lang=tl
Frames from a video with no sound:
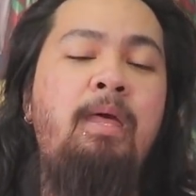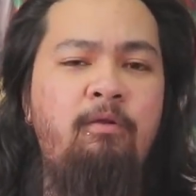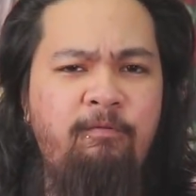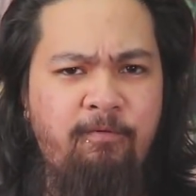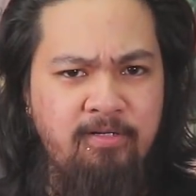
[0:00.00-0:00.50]

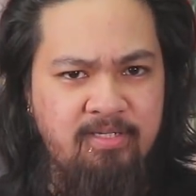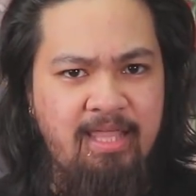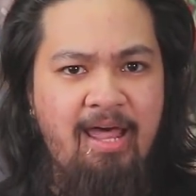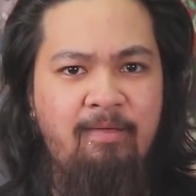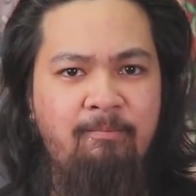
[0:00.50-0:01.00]
merong
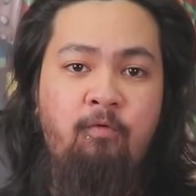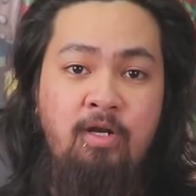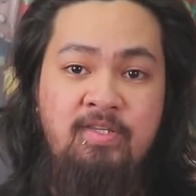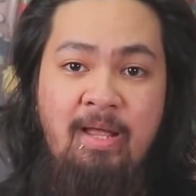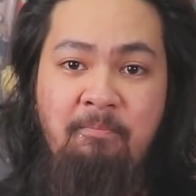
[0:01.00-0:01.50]
first time. For
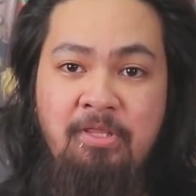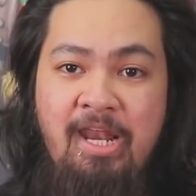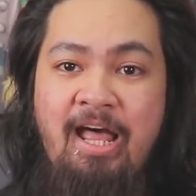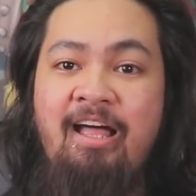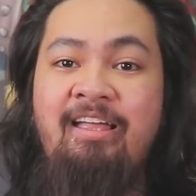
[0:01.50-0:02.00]
example
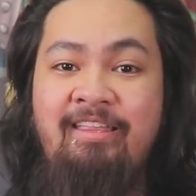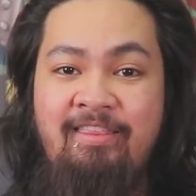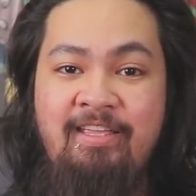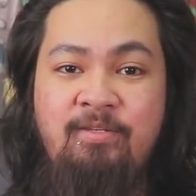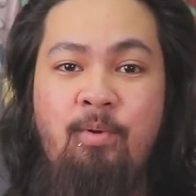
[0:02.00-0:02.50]
na lang,
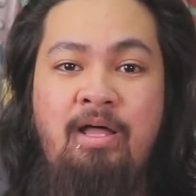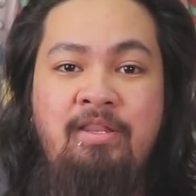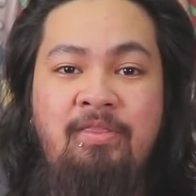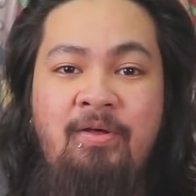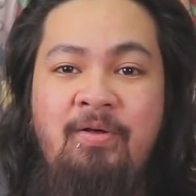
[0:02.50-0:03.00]
this
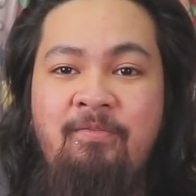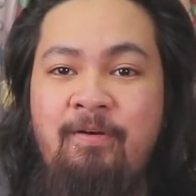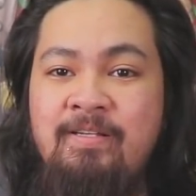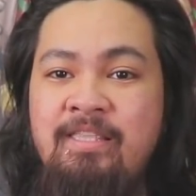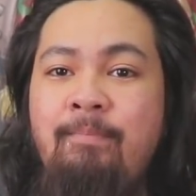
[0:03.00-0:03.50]
one, no?
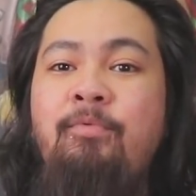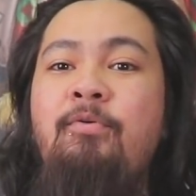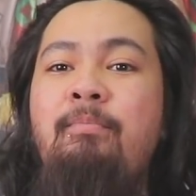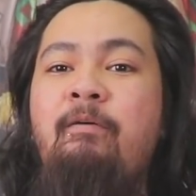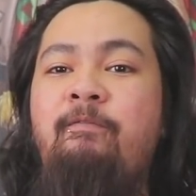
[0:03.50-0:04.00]
First time
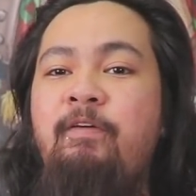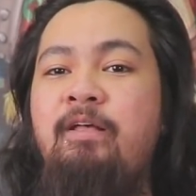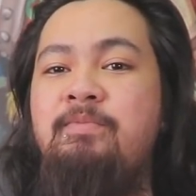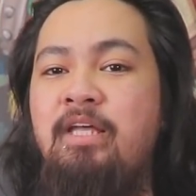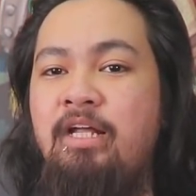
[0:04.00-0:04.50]
kong
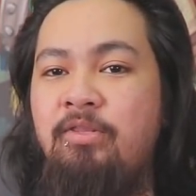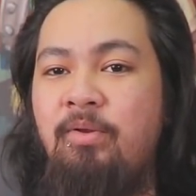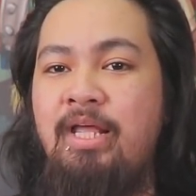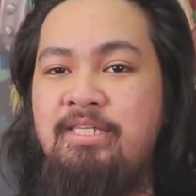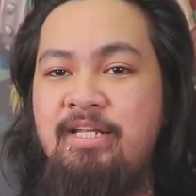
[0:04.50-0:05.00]
mag-film sa
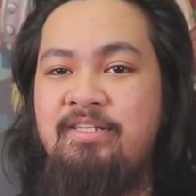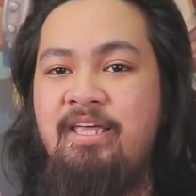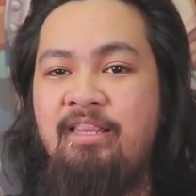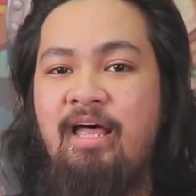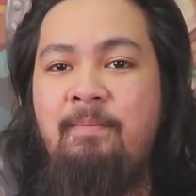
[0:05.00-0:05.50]
ganitong klase ng
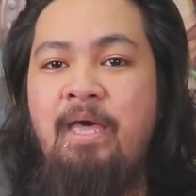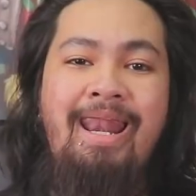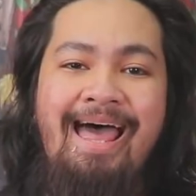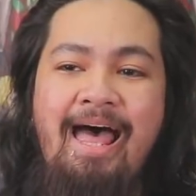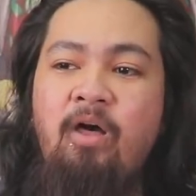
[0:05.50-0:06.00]
setup,
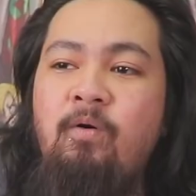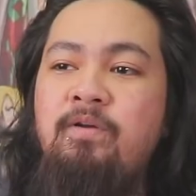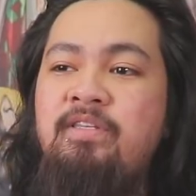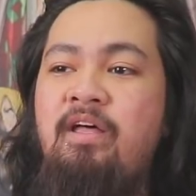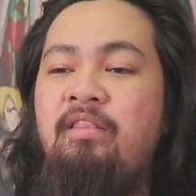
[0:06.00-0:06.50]
wala
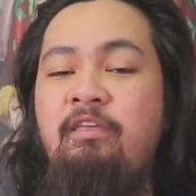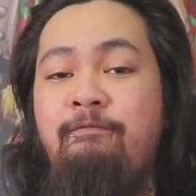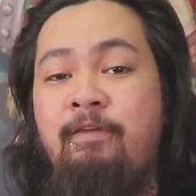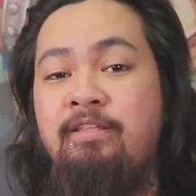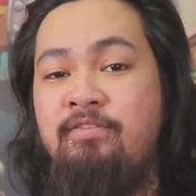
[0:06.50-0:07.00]
ako sa
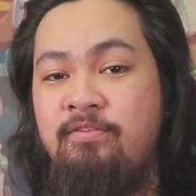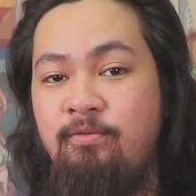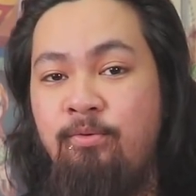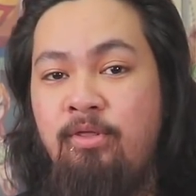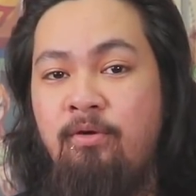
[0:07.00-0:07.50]
different
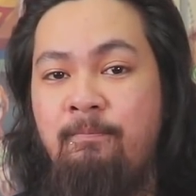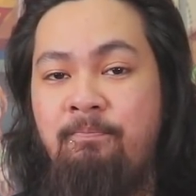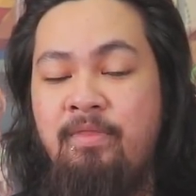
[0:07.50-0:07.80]
studio.